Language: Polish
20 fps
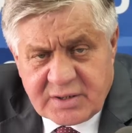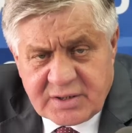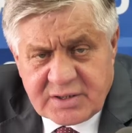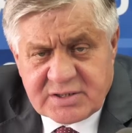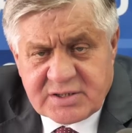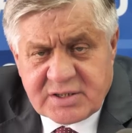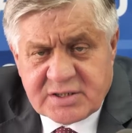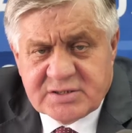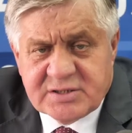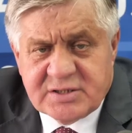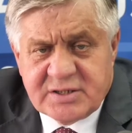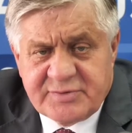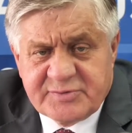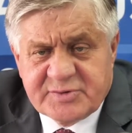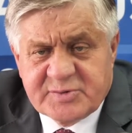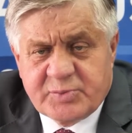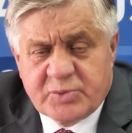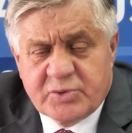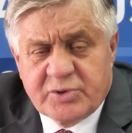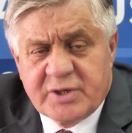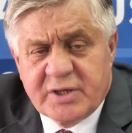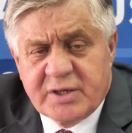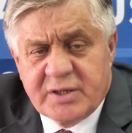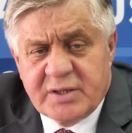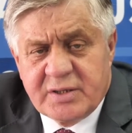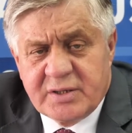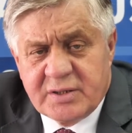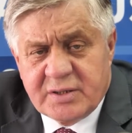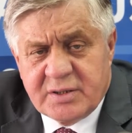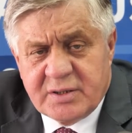legislacyjnym
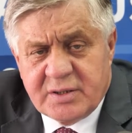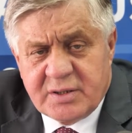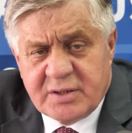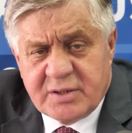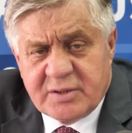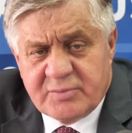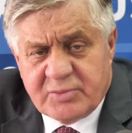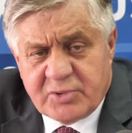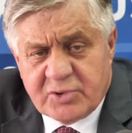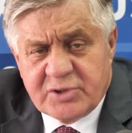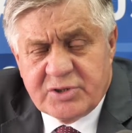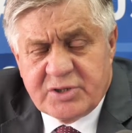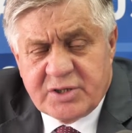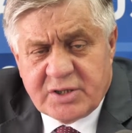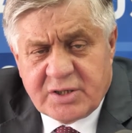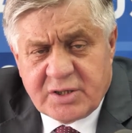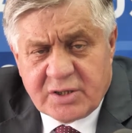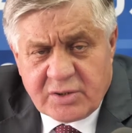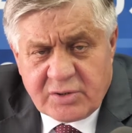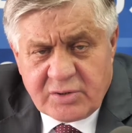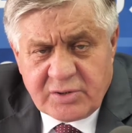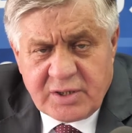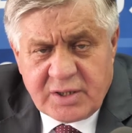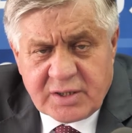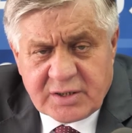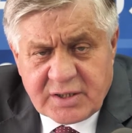wspólnej polityki rolnej,